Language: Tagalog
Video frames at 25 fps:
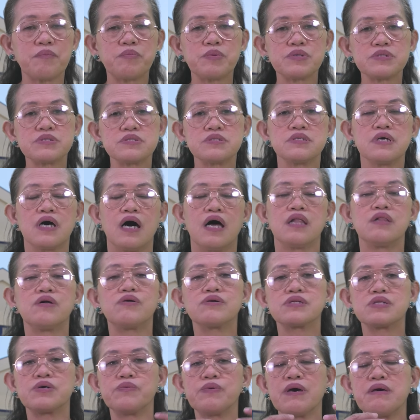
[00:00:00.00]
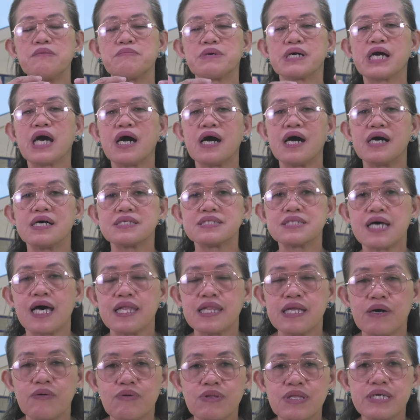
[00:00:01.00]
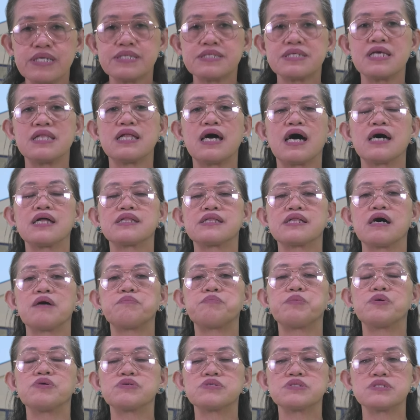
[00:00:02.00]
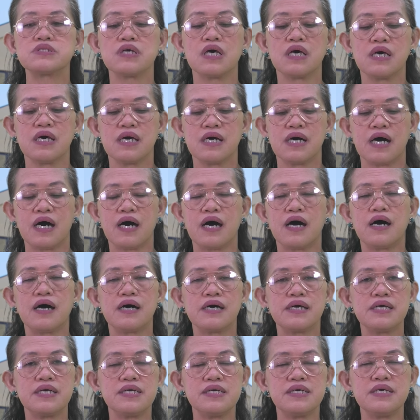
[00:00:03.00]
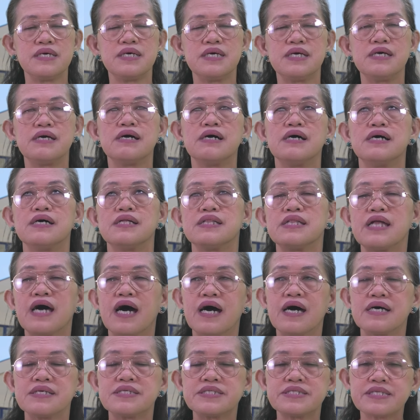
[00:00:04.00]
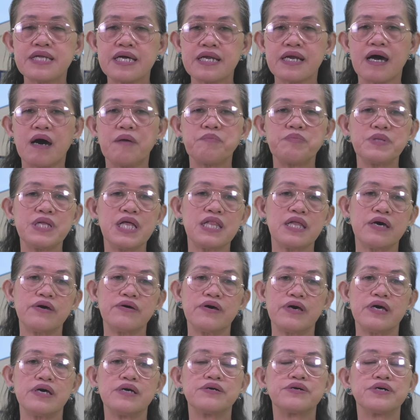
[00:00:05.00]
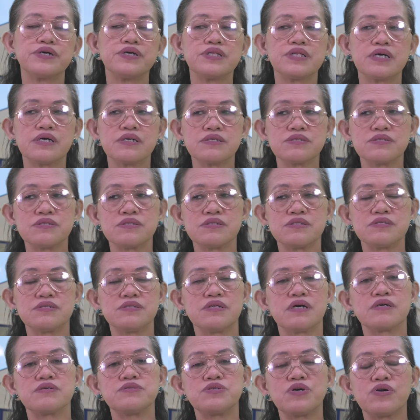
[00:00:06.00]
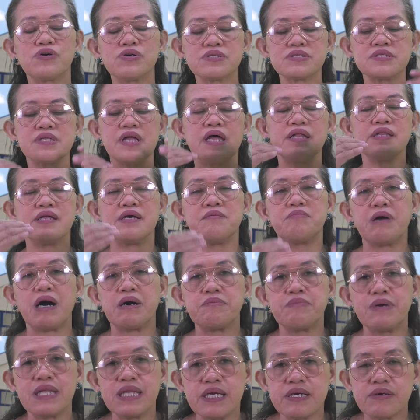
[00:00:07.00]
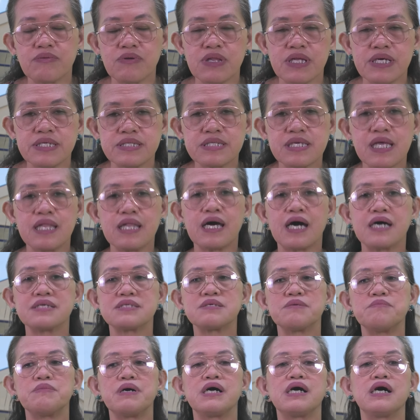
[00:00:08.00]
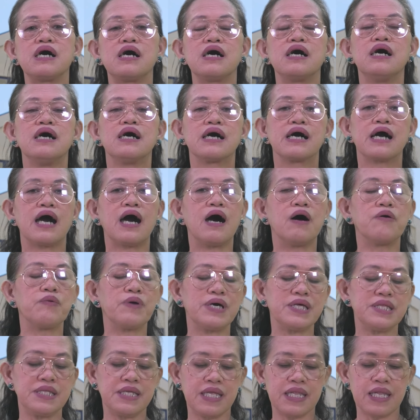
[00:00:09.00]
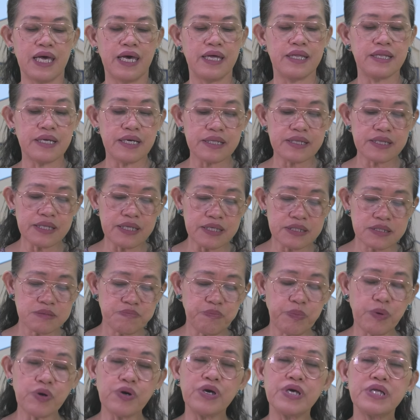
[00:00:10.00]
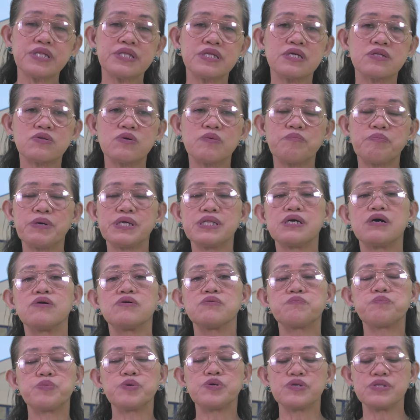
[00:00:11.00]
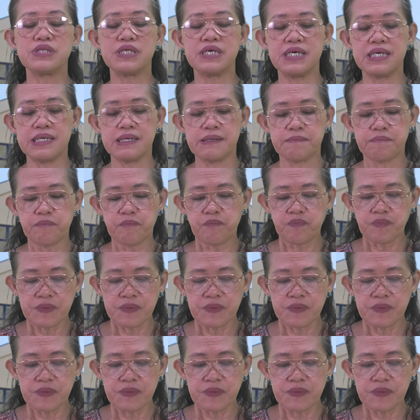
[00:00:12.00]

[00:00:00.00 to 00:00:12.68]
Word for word: Tapos along the way, magkakasala uli sila. Tapos uh, i, na stir up nila yung anger ng, ng Diyos, then ibabalik uli sila sa mga kaaway nila. And at this point, itong panahon po ni